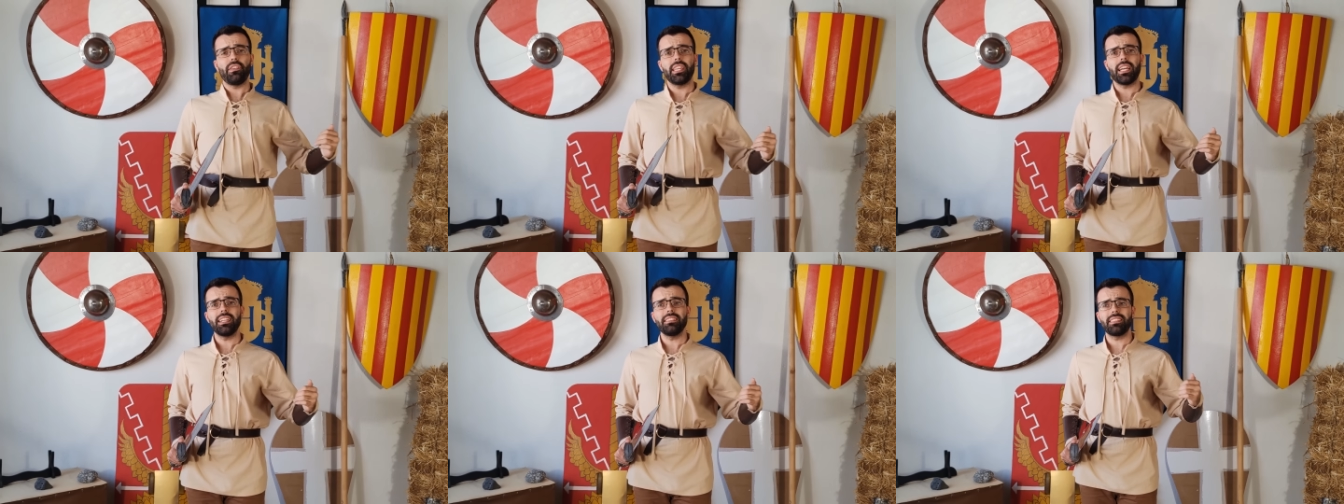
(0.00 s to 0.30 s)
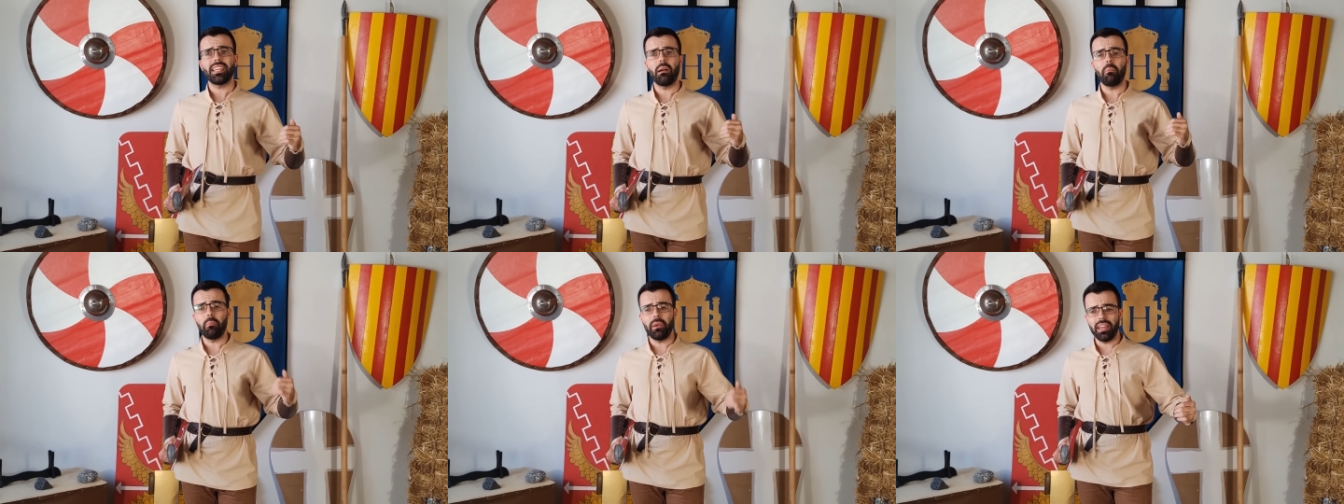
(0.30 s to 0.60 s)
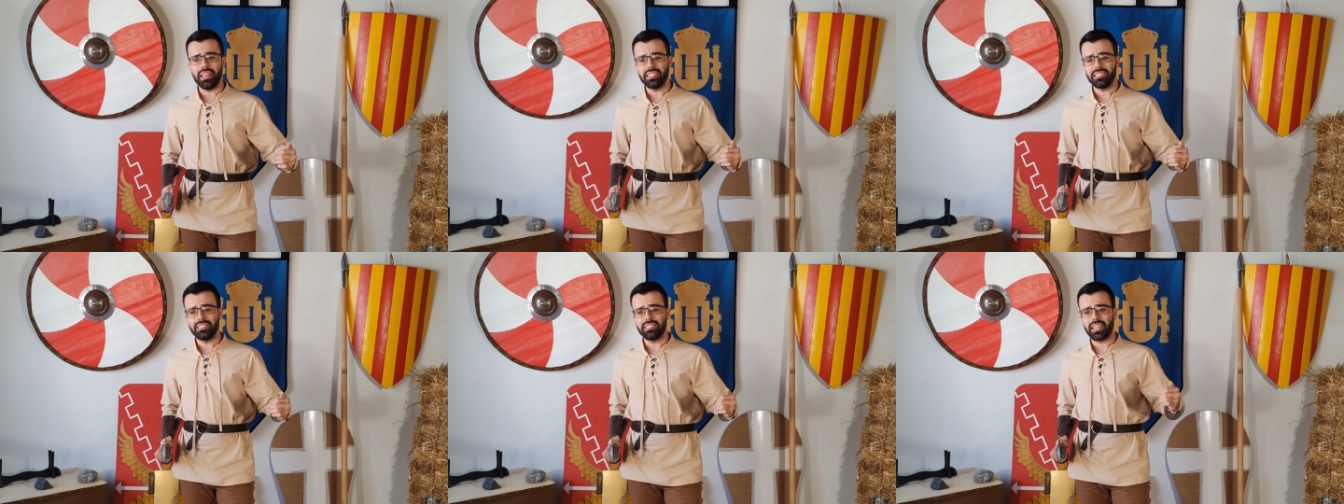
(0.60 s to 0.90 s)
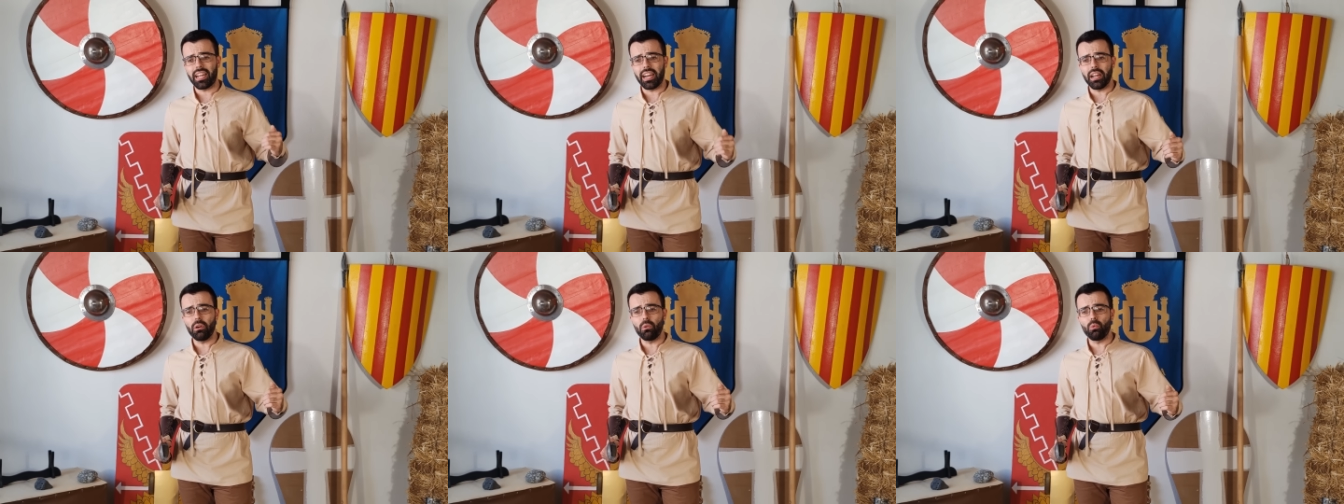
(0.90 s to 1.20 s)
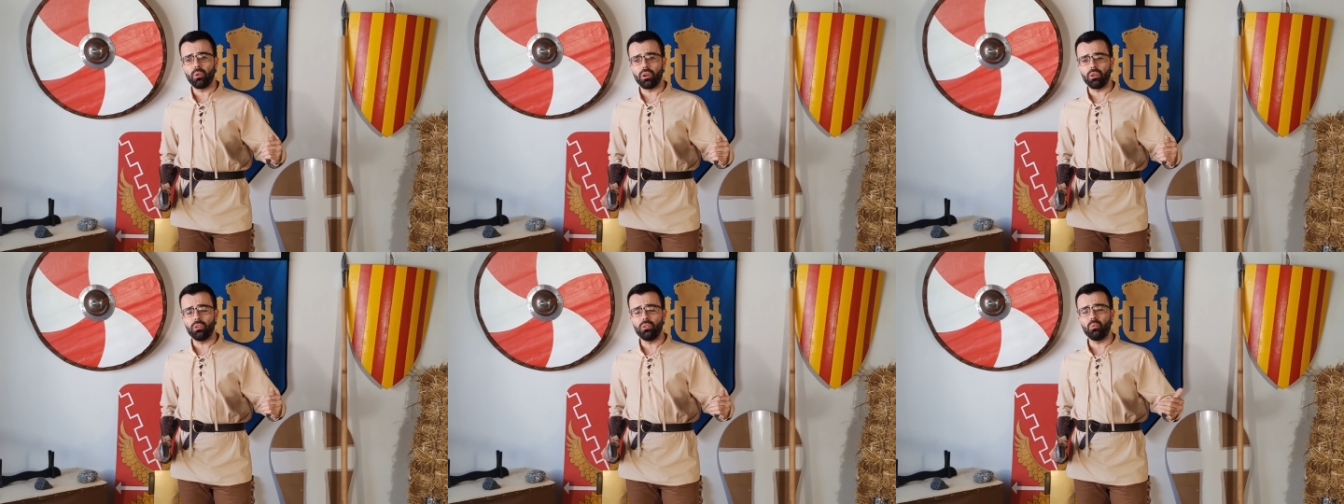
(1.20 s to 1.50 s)
al final también entrará en
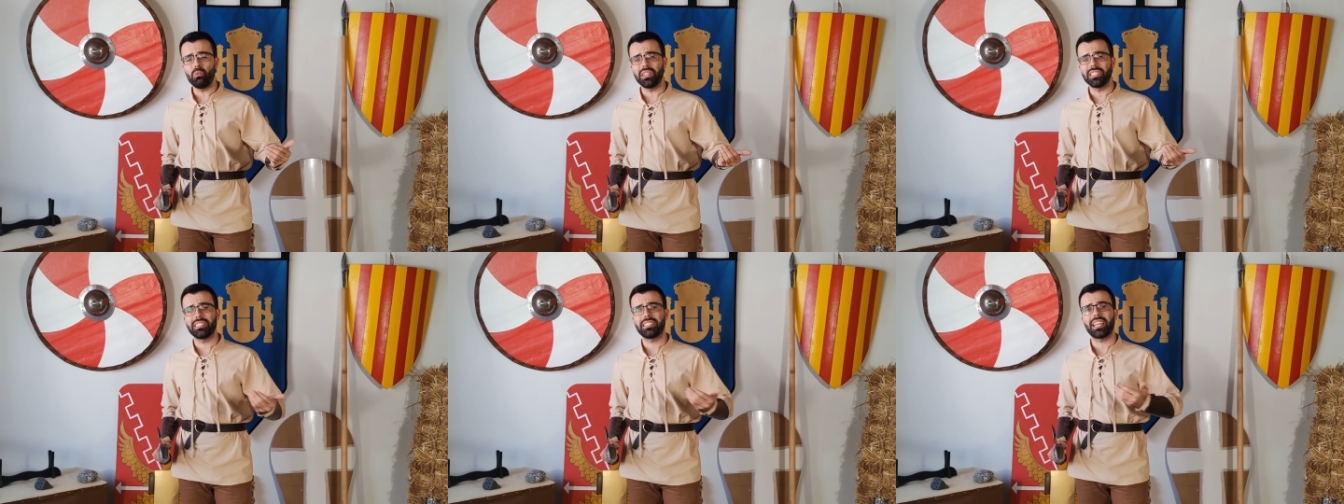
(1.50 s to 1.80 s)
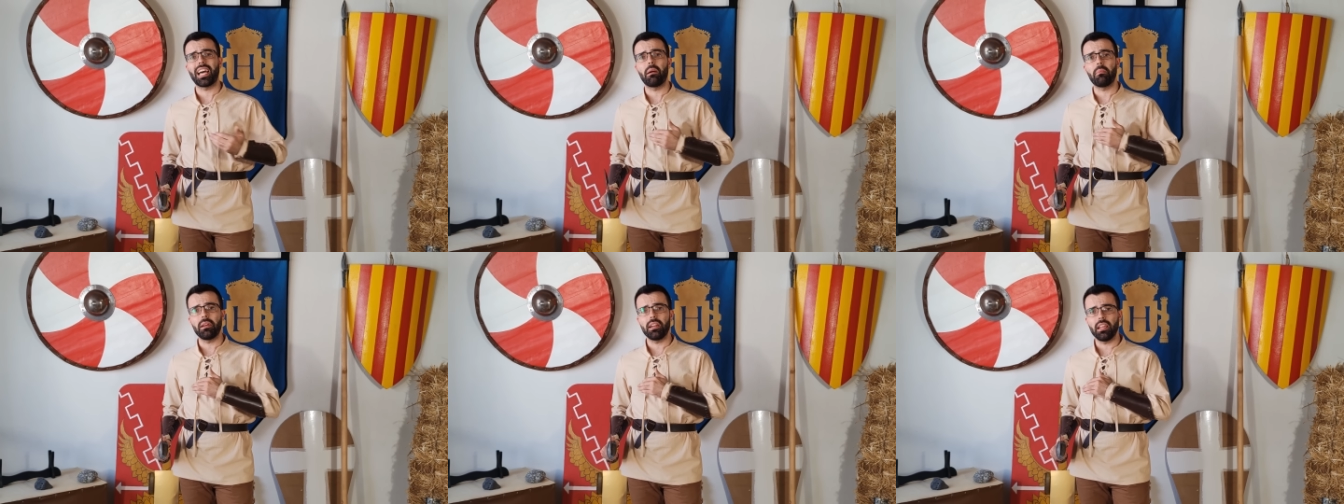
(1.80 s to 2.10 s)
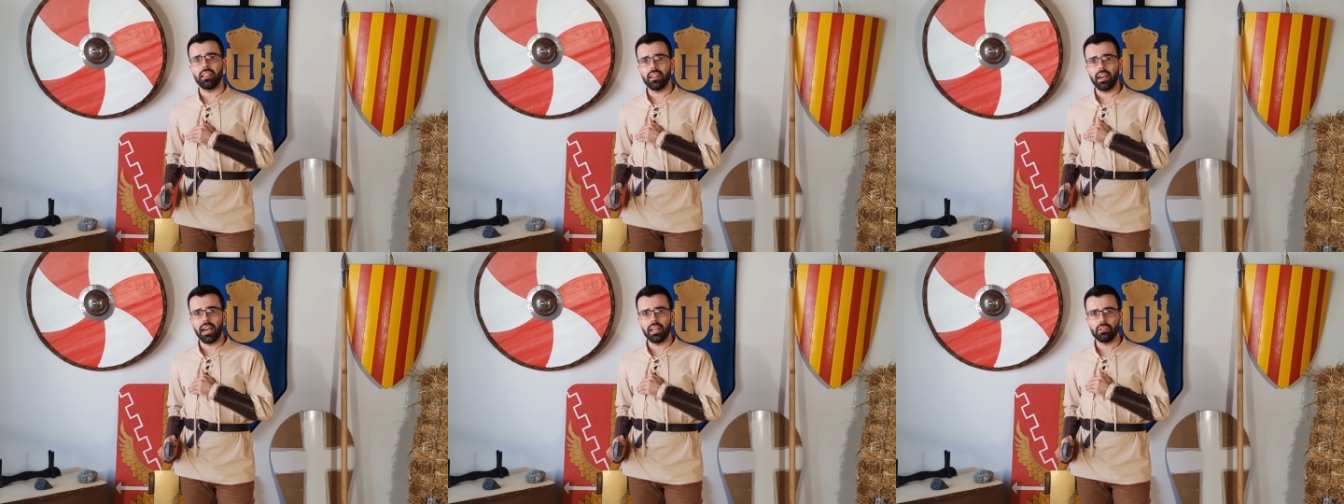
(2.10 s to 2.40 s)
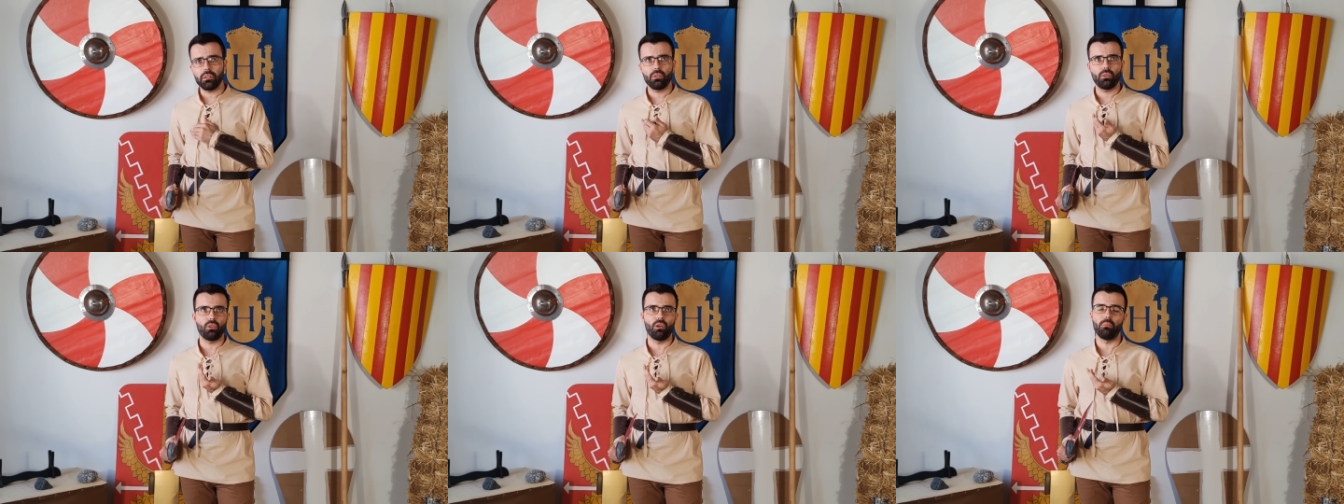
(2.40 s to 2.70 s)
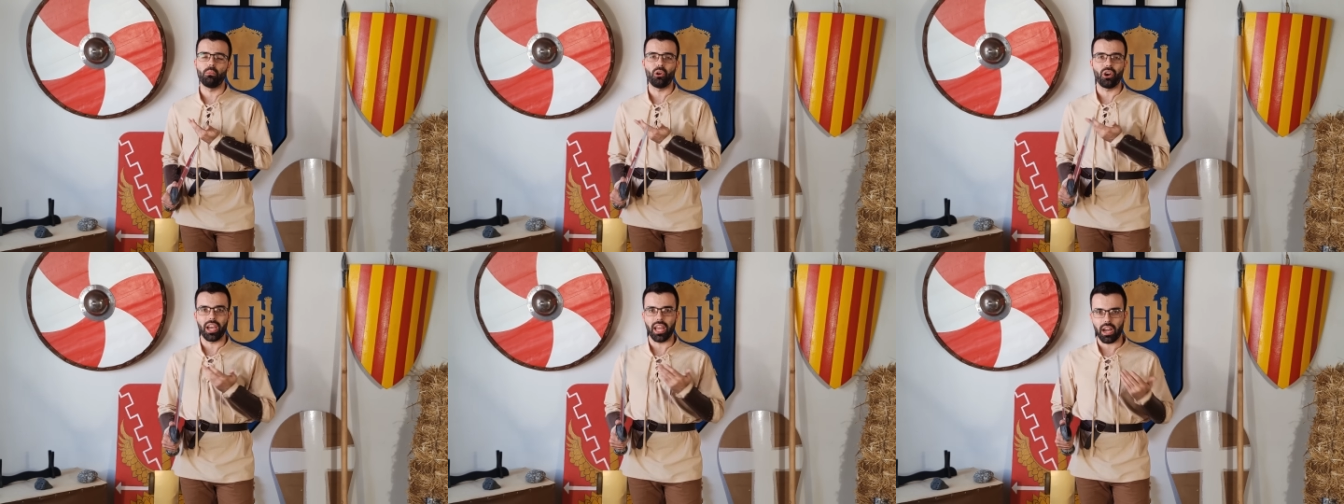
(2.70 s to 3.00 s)
juego nuestra habilidad
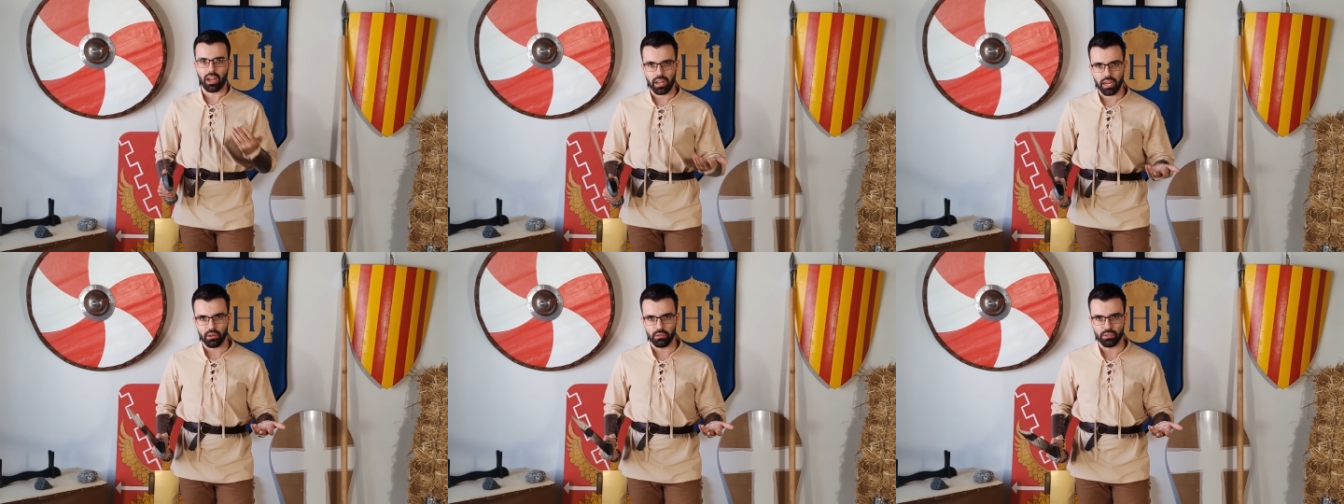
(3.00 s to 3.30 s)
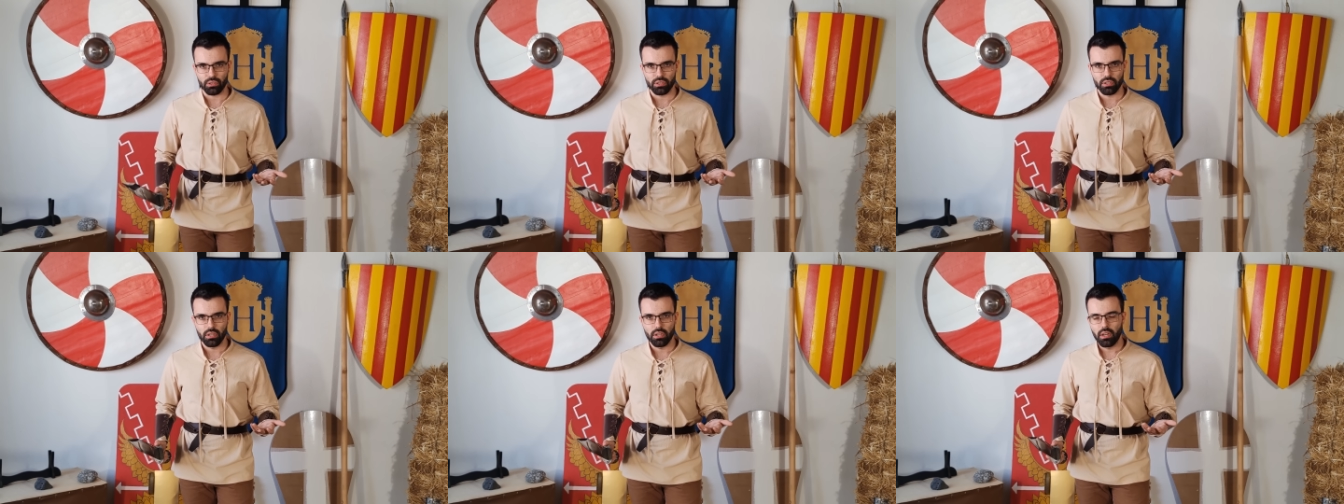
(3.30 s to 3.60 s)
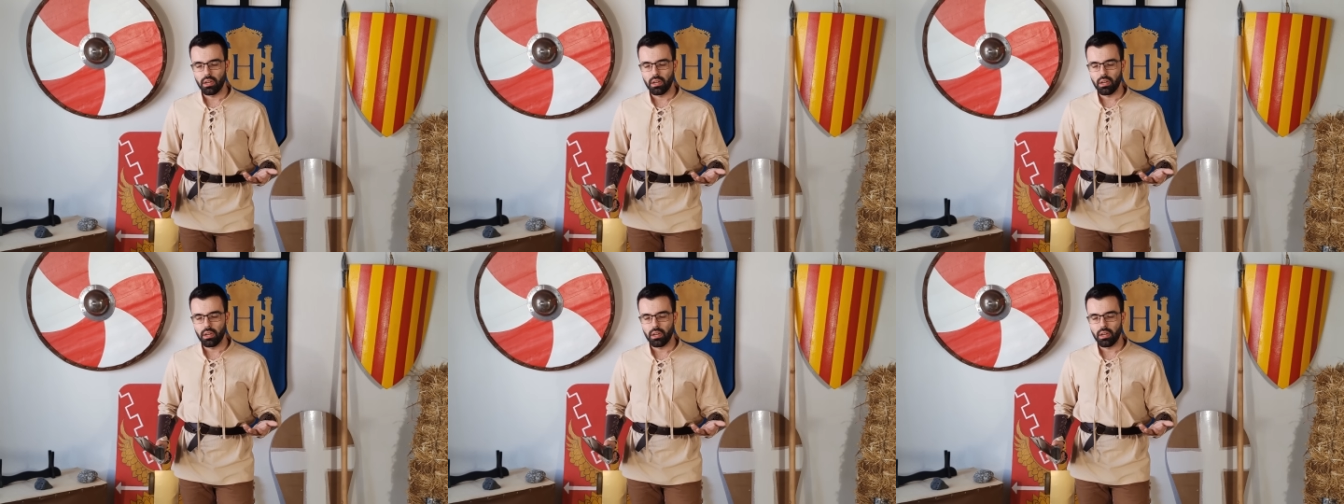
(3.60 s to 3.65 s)
como guerreros.